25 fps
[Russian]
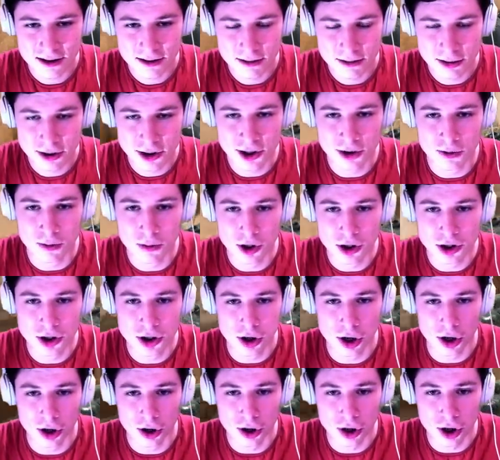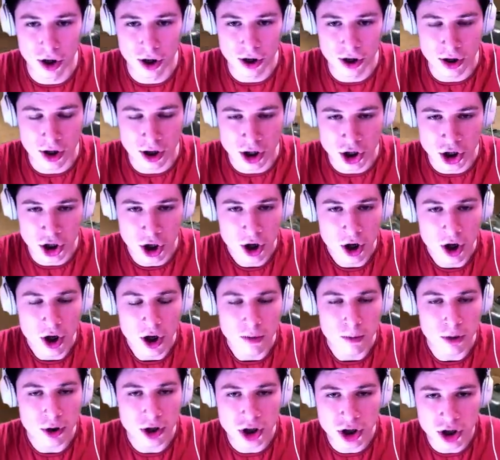В смысле не отдашь?
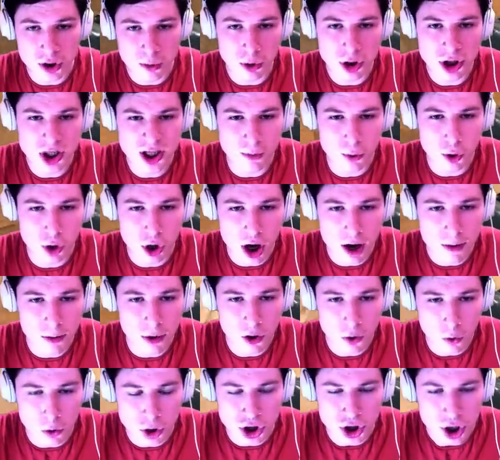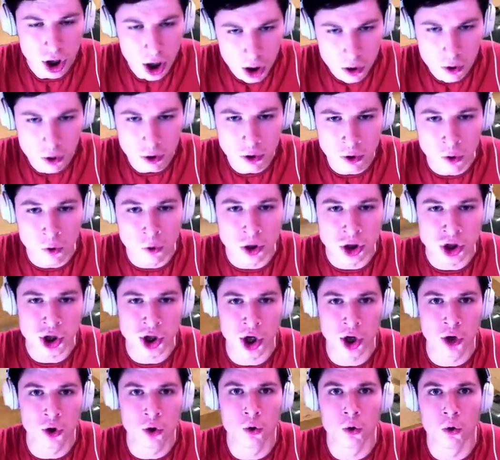Подожди, мы с тобой играем на нож, на какой нож,
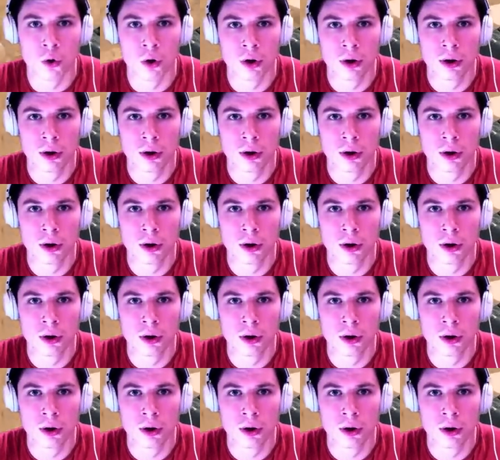алло?